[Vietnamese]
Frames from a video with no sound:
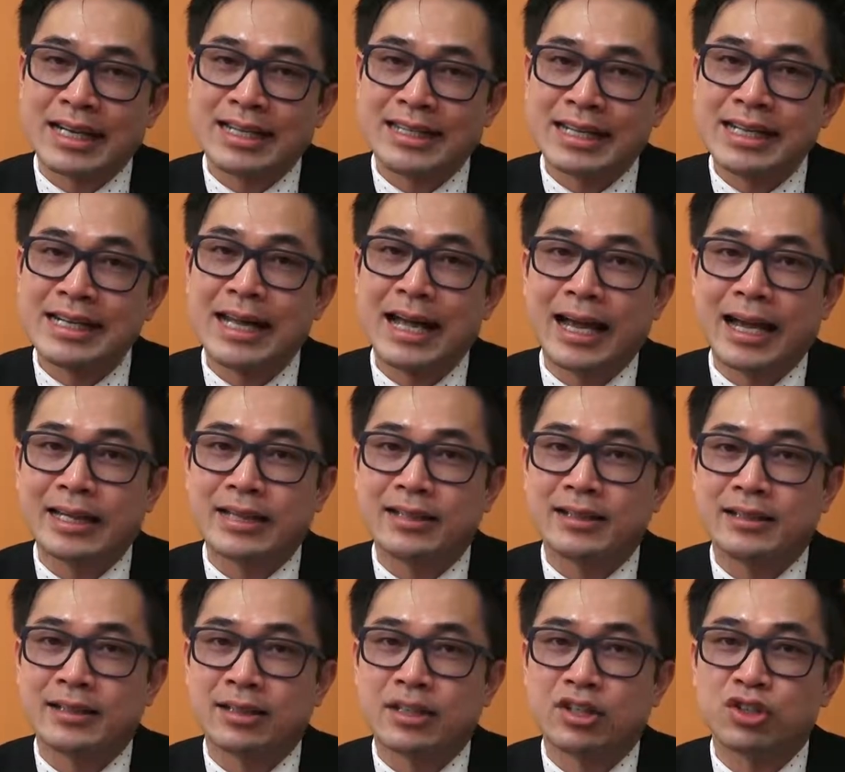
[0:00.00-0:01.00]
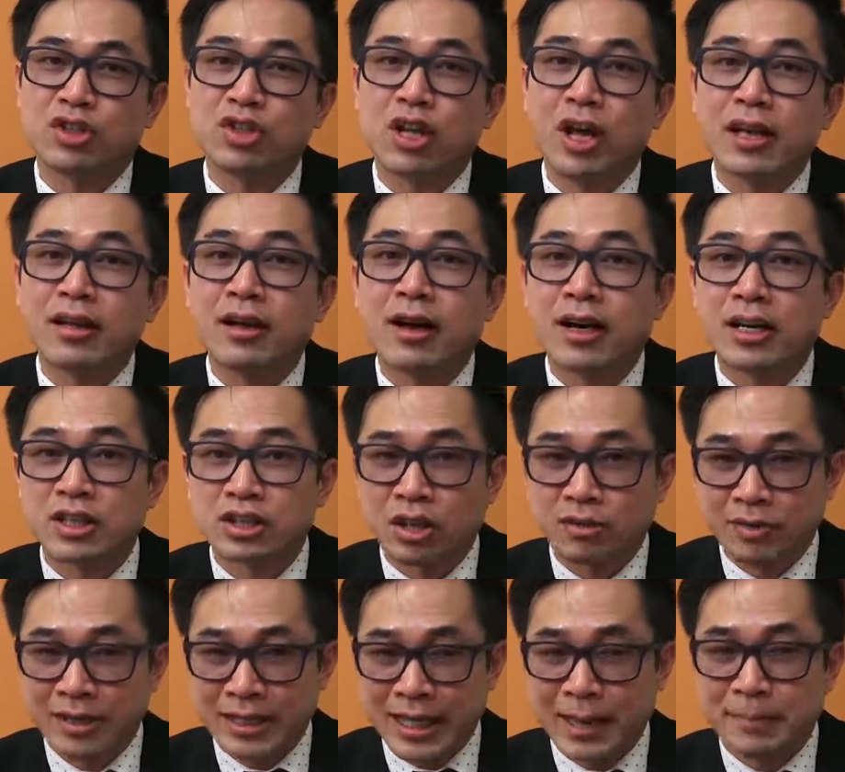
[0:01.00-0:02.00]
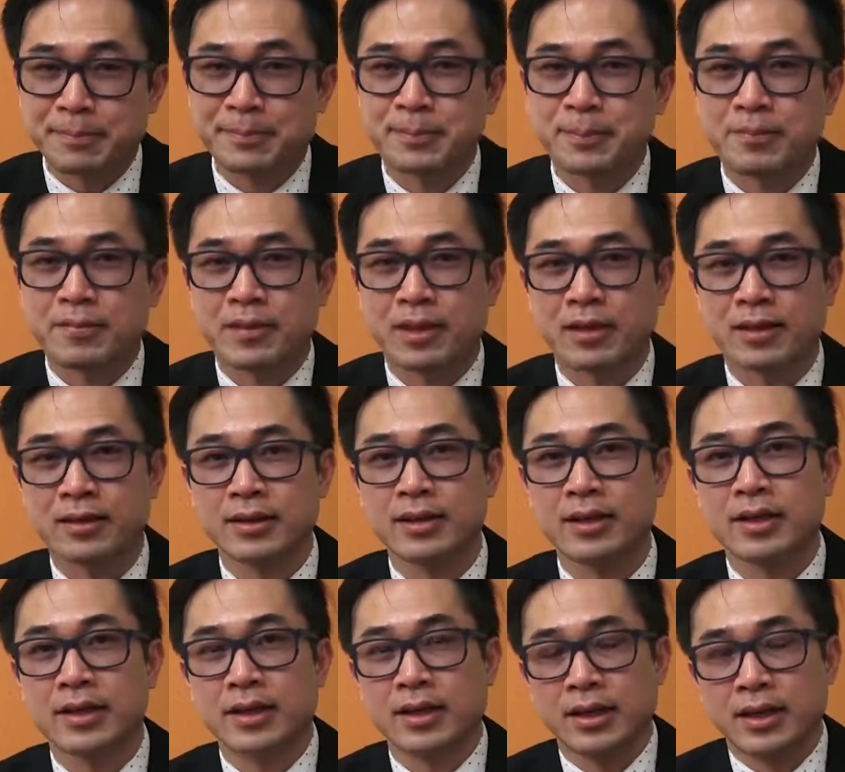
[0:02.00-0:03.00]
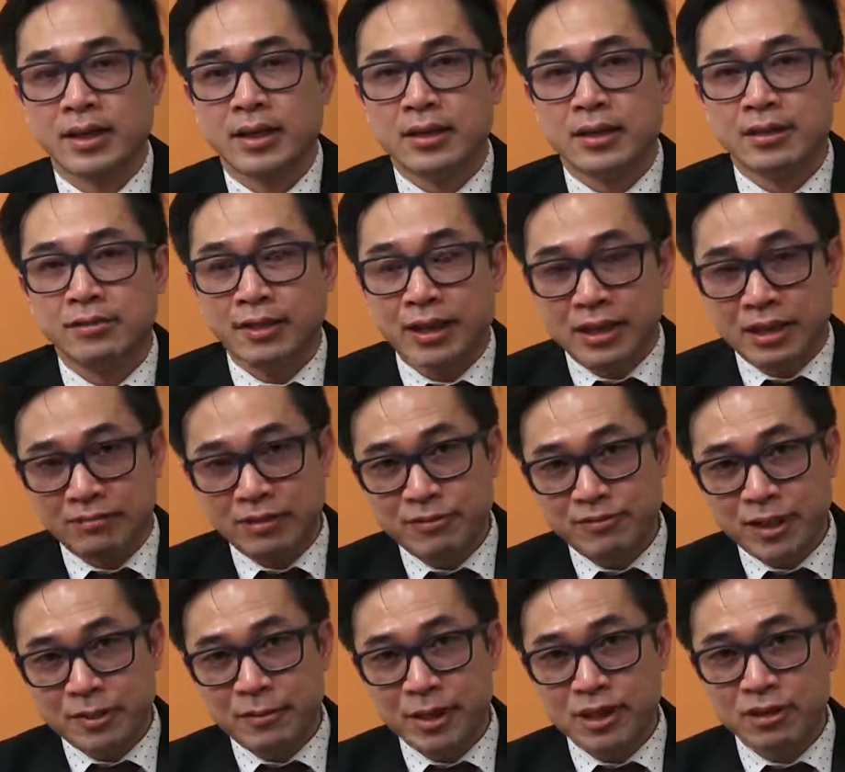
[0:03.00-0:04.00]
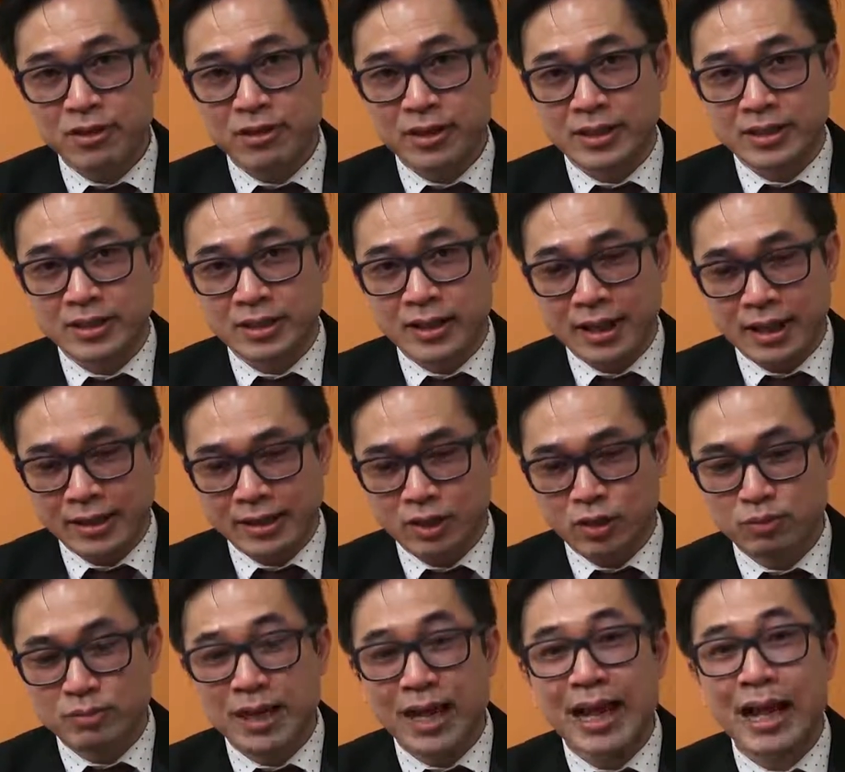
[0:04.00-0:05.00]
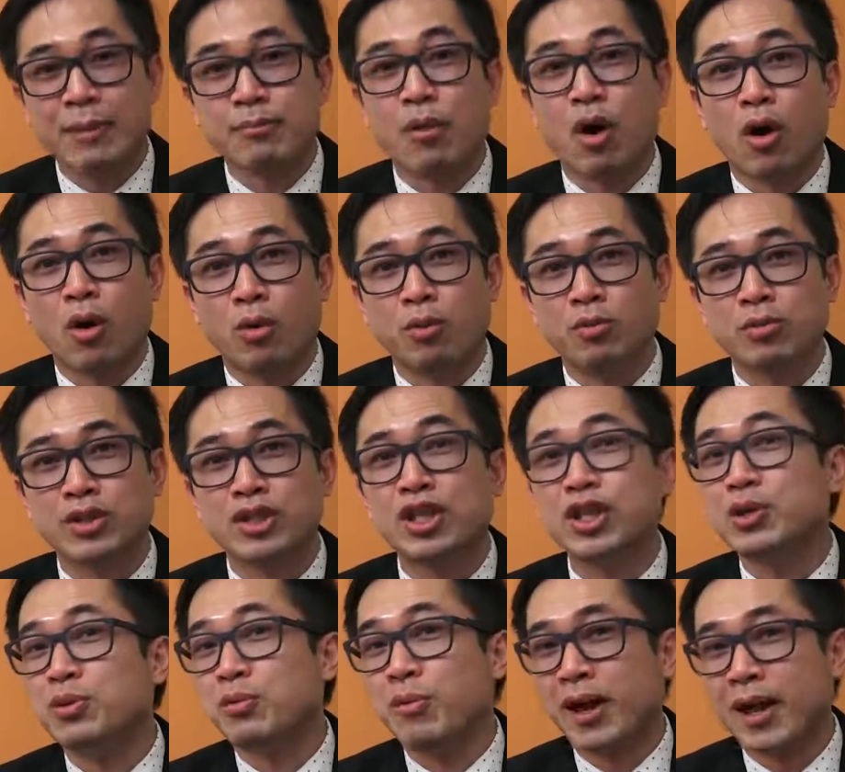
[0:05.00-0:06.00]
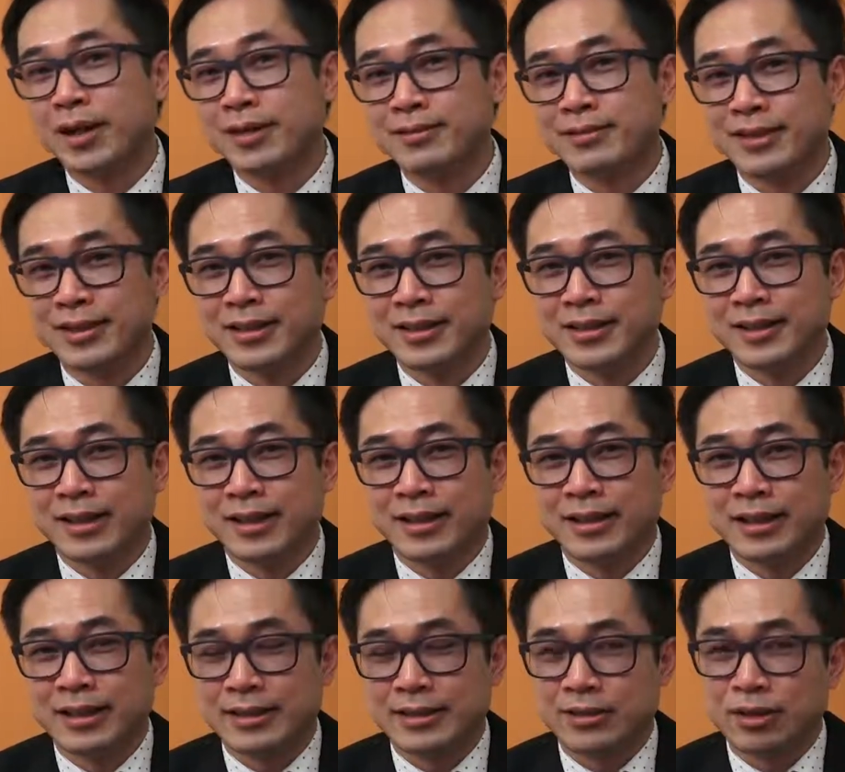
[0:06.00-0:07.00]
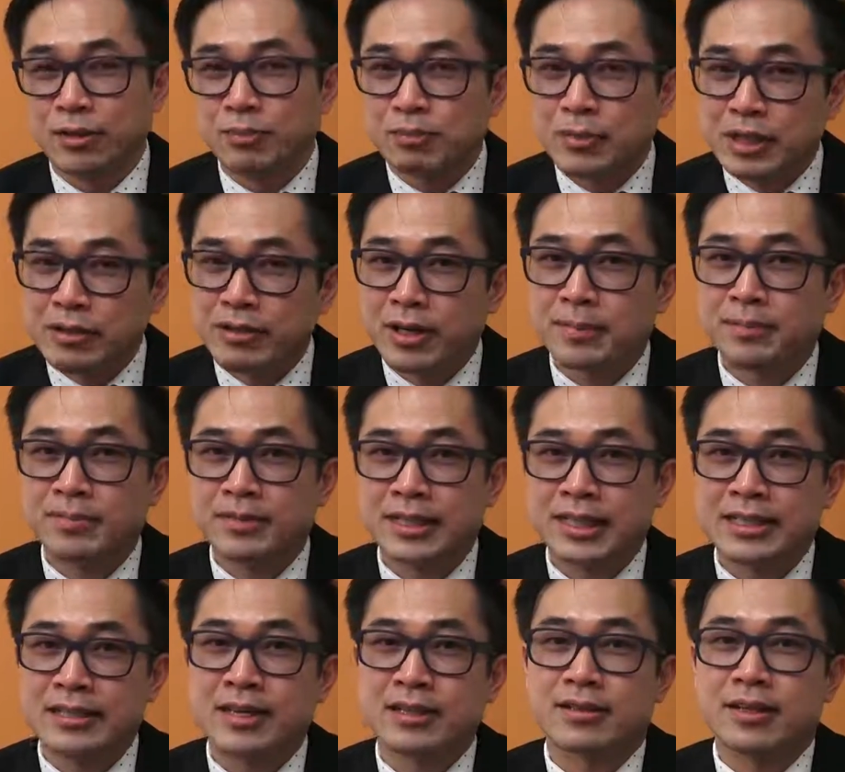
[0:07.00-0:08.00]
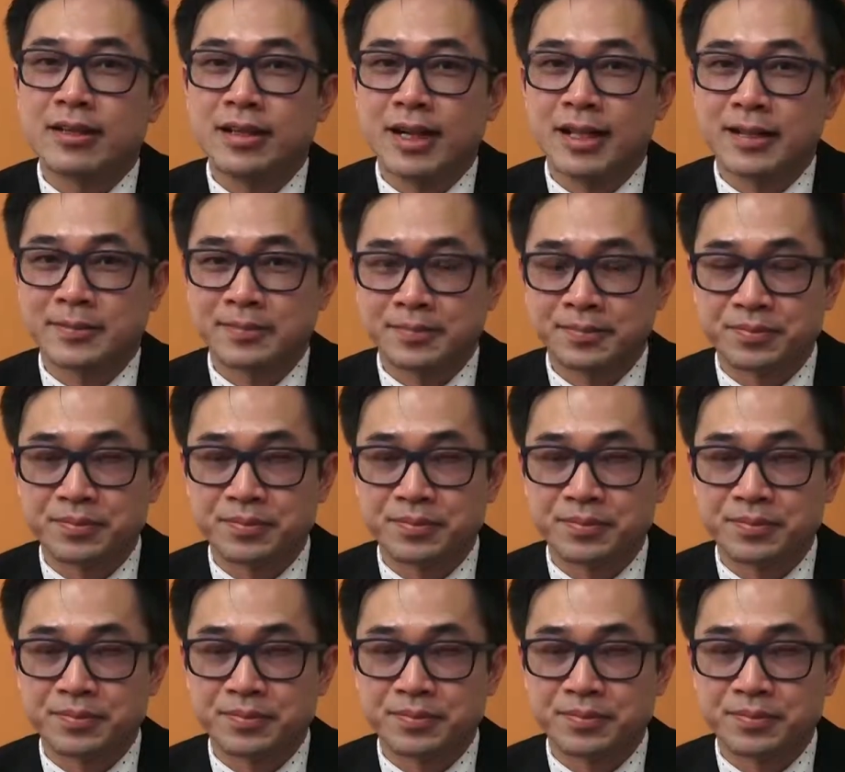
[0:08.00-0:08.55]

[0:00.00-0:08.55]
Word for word: cái tỷ lệ nó ít hơn so với nam như vậy thì quý vị biết rồi chúng ta ăn bổ nhiều quá thì nó build up cái chất đó lên